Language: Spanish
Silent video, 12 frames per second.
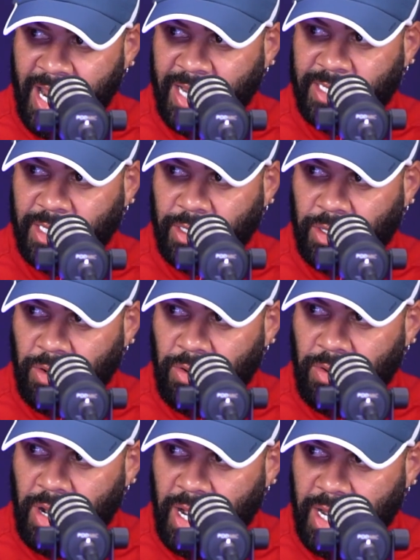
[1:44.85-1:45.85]

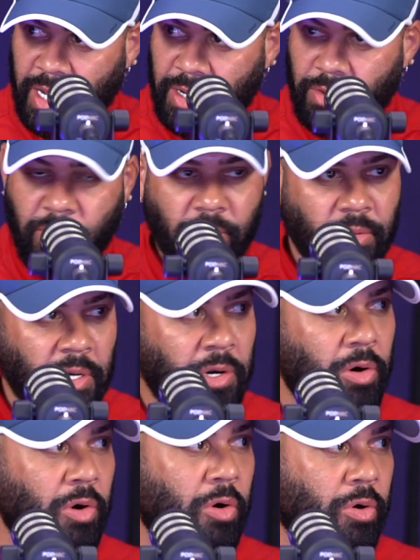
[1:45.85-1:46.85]
éxito ajeno, en
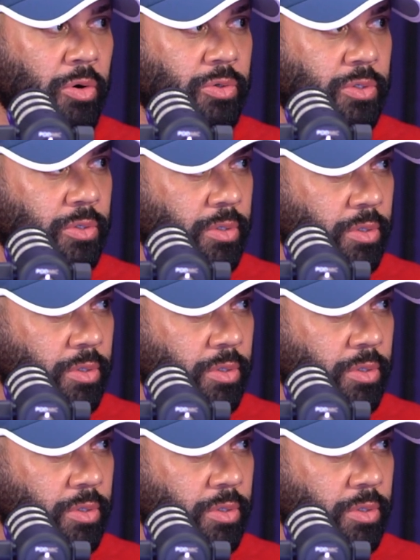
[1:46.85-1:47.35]
los logros.